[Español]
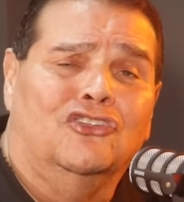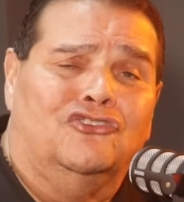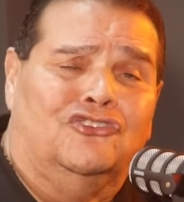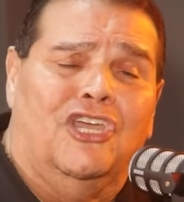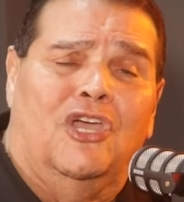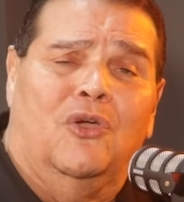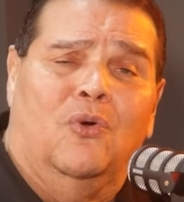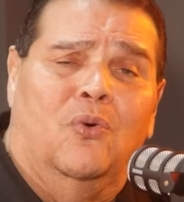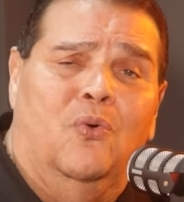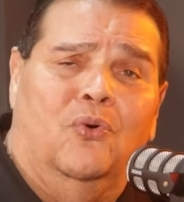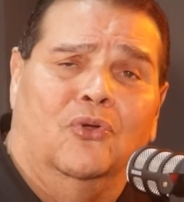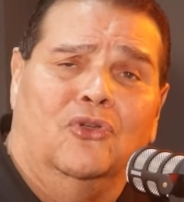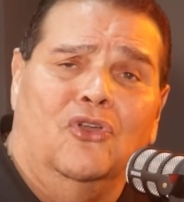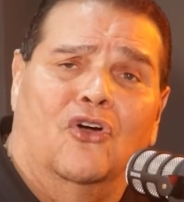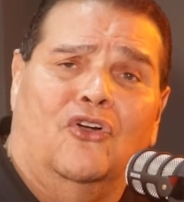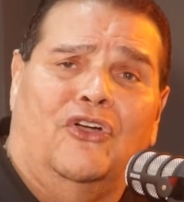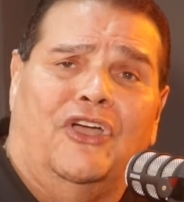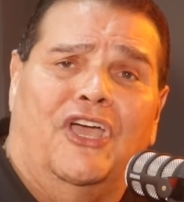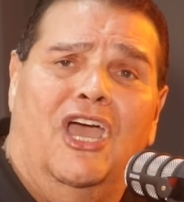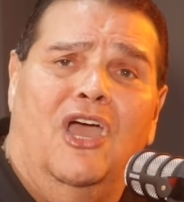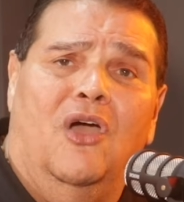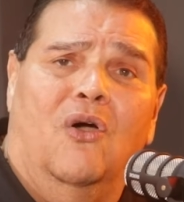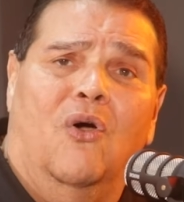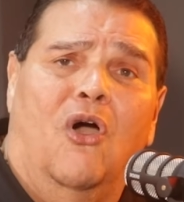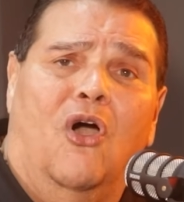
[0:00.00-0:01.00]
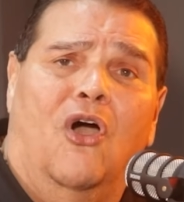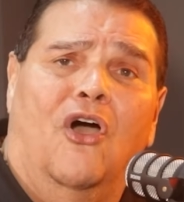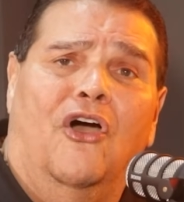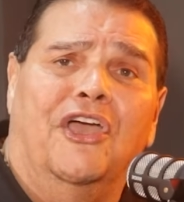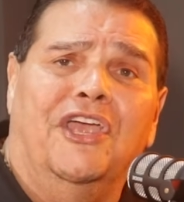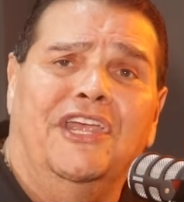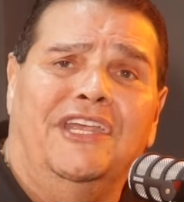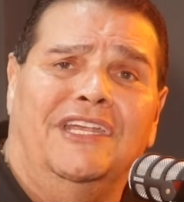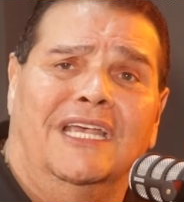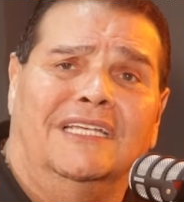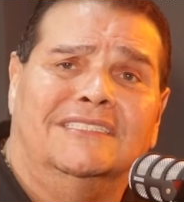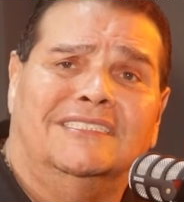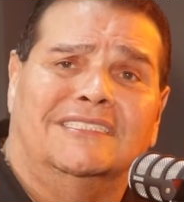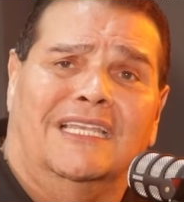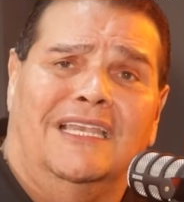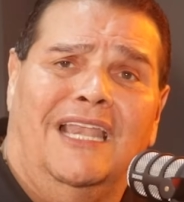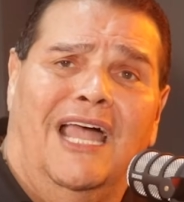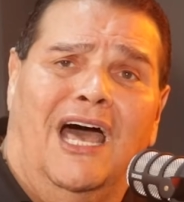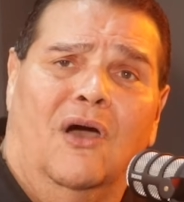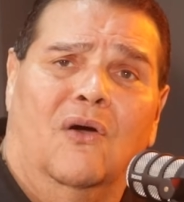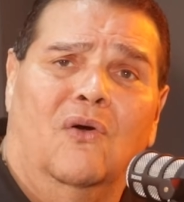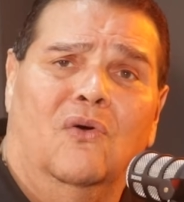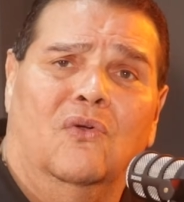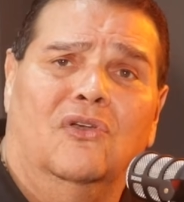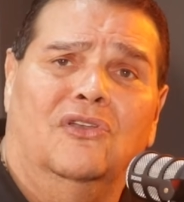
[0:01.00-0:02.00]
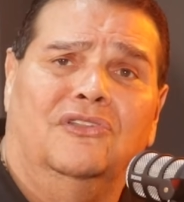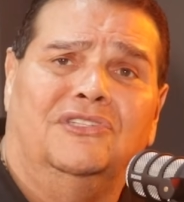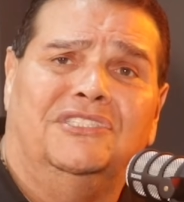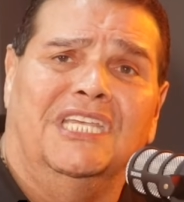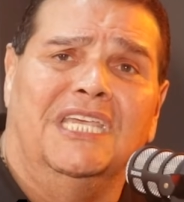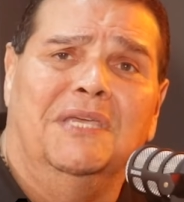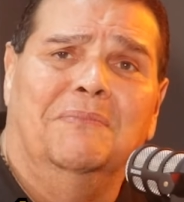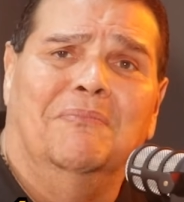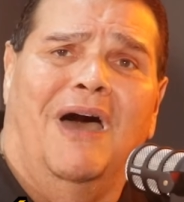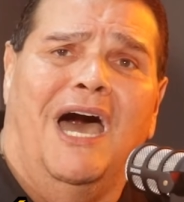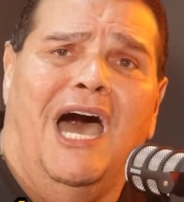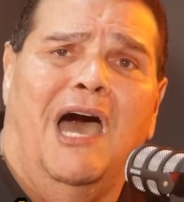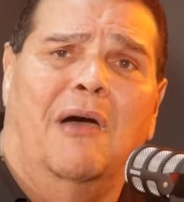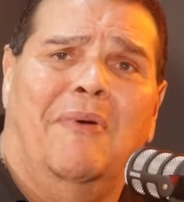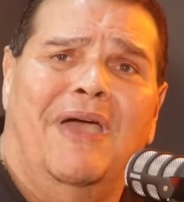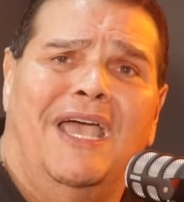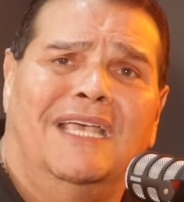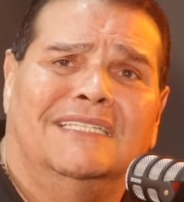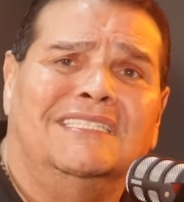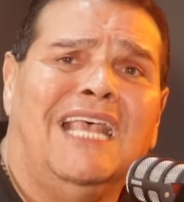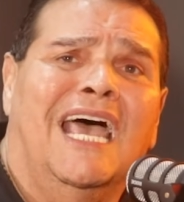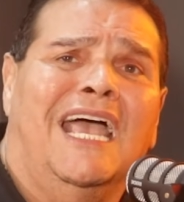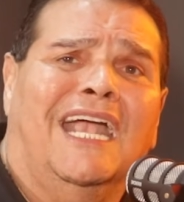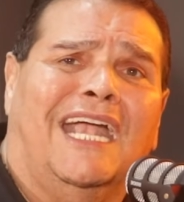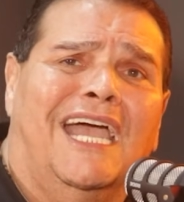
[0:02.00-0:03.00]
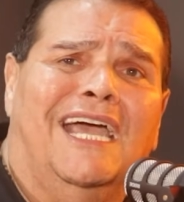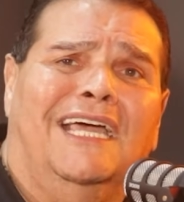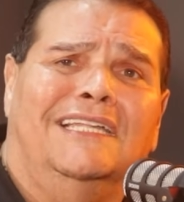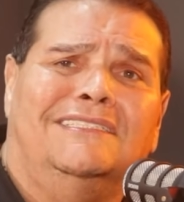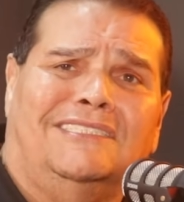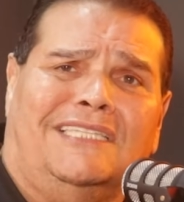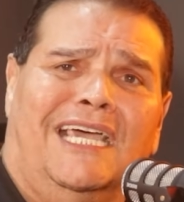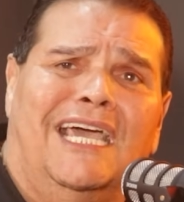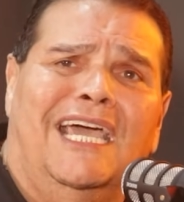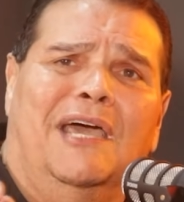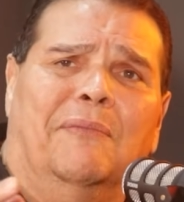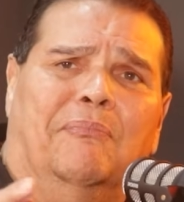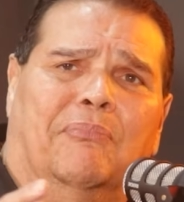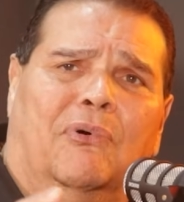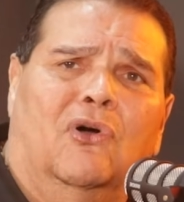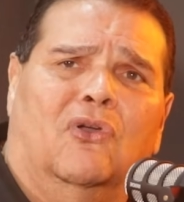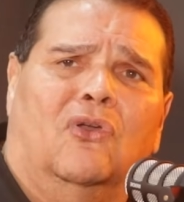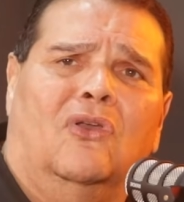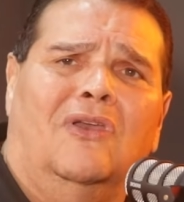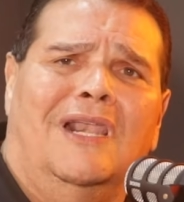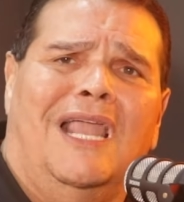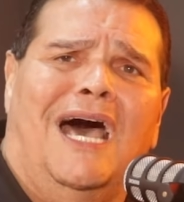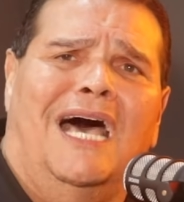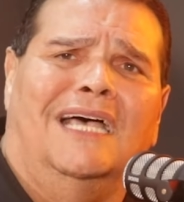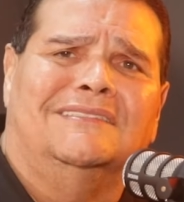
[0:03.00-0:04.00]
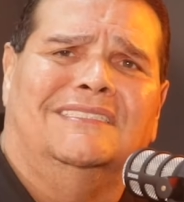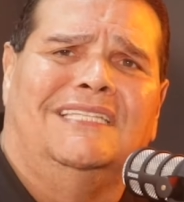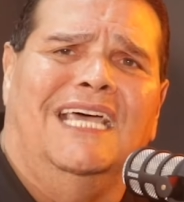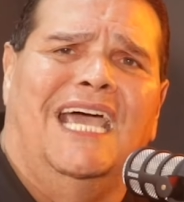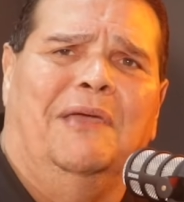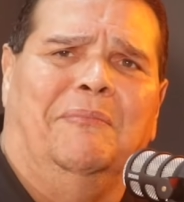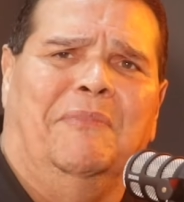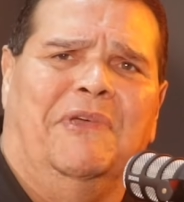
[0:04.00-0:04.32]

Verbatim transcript: Te juro que hoy es la última vez que te burlas de